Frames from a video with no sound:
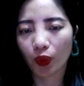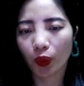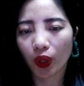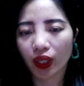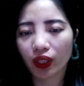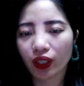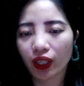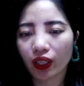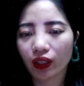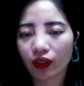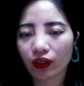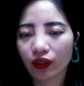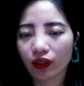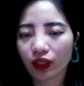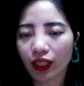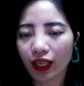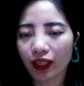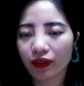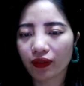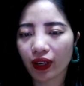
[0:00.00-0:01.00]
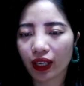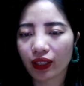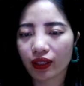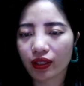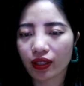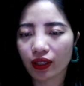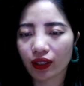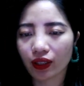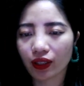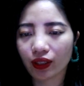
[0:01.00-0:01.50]
Uyển Đình đứng lại vài
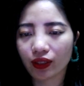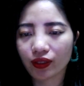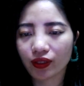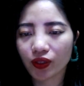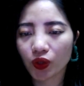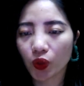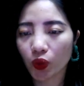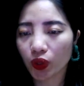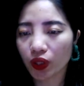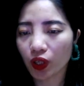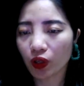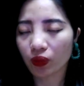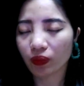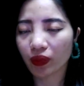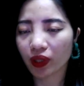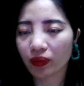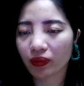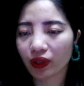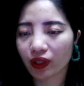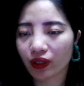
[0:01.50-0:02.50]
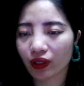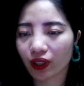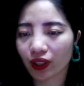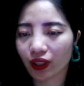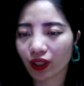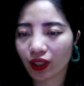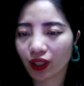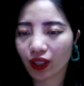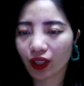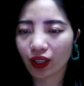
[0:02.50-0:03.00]
giây, cúi đầu mỉm
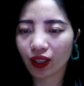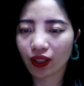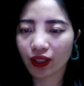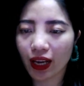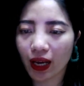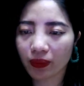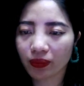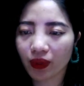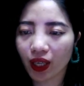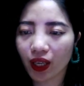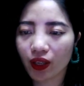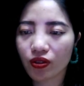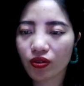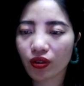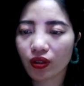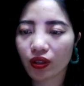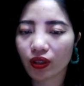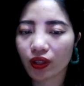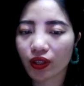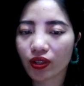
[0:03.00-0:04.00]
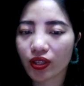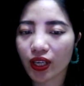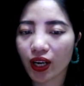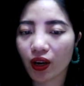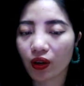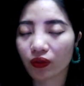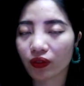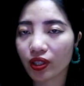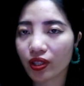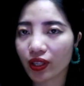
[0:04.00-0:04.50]
cười, đáp thay cho lời
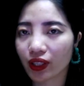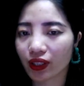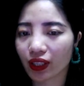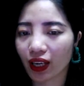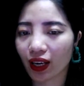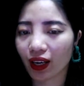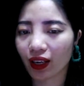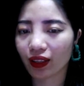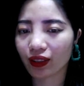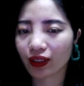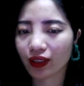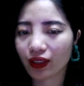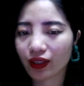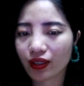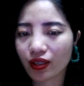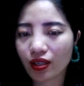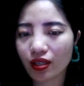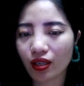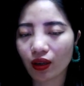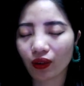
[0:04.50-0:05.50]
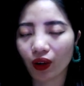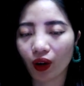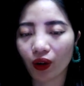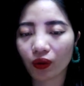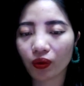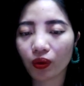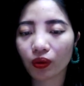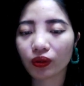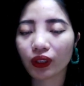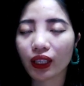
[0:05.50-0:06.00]
chào với Nhật Hạ. Sau
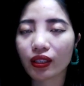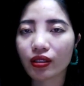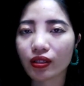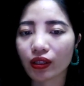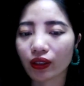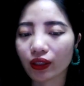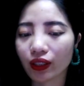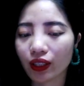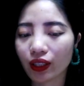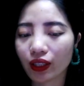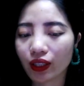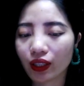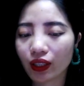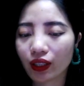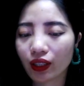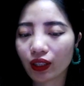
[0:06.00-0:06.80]
đó cô ta rời đi.